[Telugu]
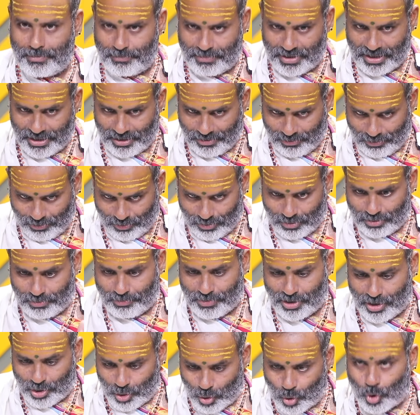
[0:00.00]
మన
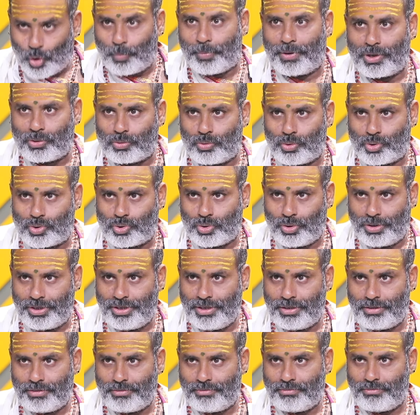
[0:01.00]
మనం లోపల కూర్చొని
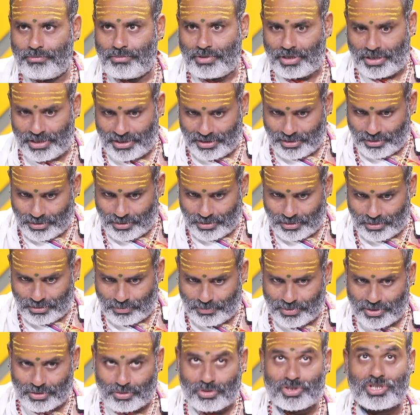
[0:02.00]

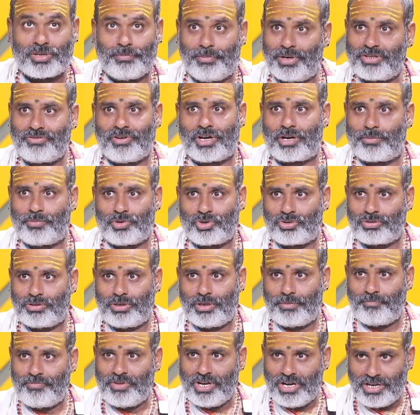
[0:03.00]
మనకు సింహద్వారం ఉంటుంది
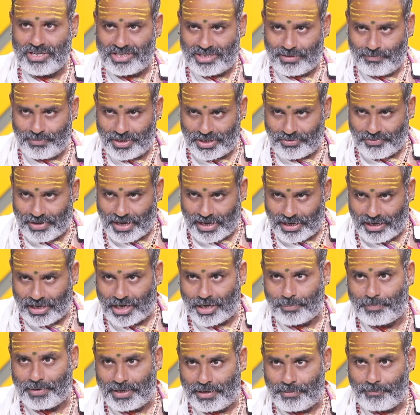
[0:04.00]
సింహద్వారం
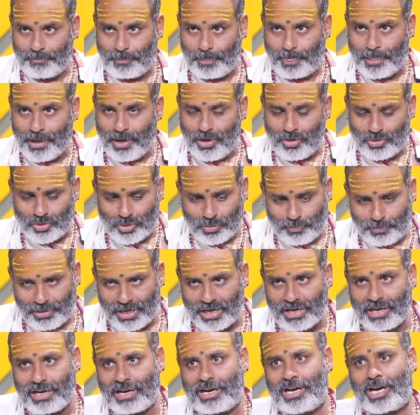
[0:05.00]
గడప
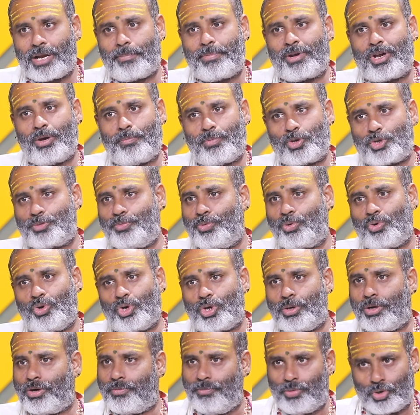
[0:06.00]
శుభ్రంగా గడపకి పసుపు
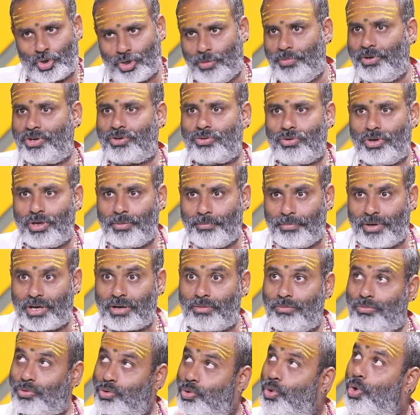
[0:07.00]
కుంకుమ బొట్లు పెట్టుకొని మన
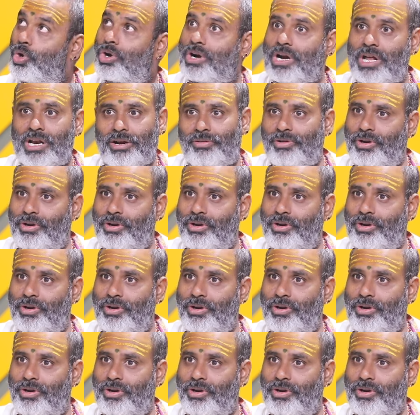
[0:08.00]
తోరణాలు